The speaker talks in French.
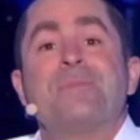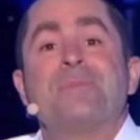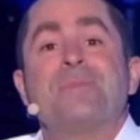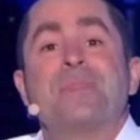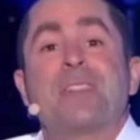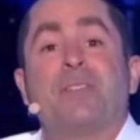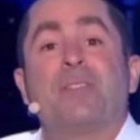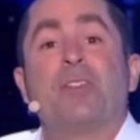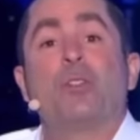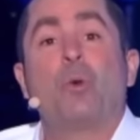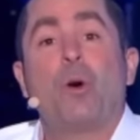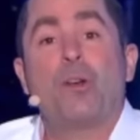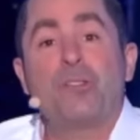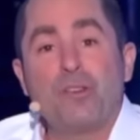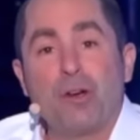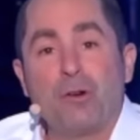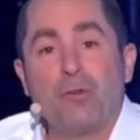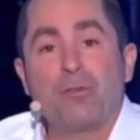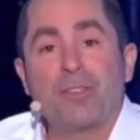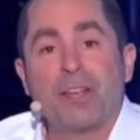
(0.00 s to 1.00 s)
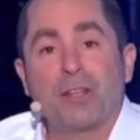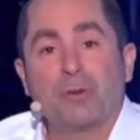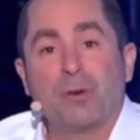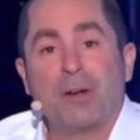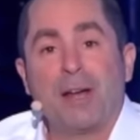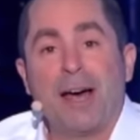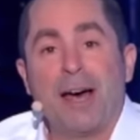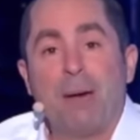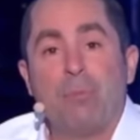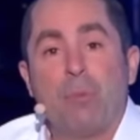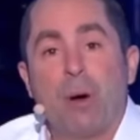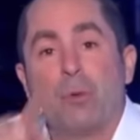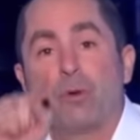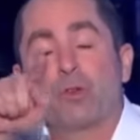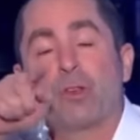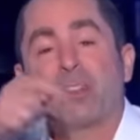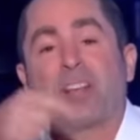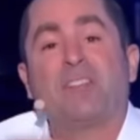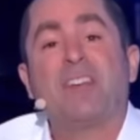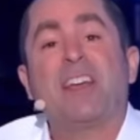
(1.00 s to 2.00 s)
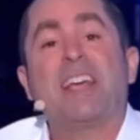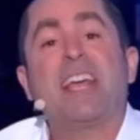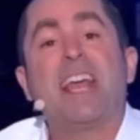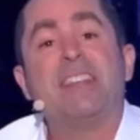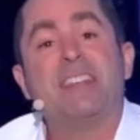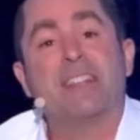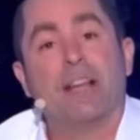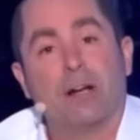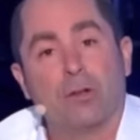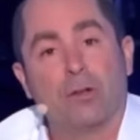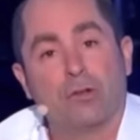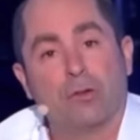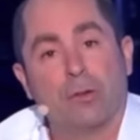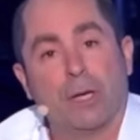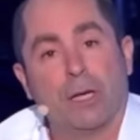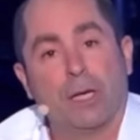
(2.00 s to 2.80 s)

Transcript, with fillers: ça fait trois heures que vous êtes là. Moi, monsieur, ça fait 15 ans que je suis là,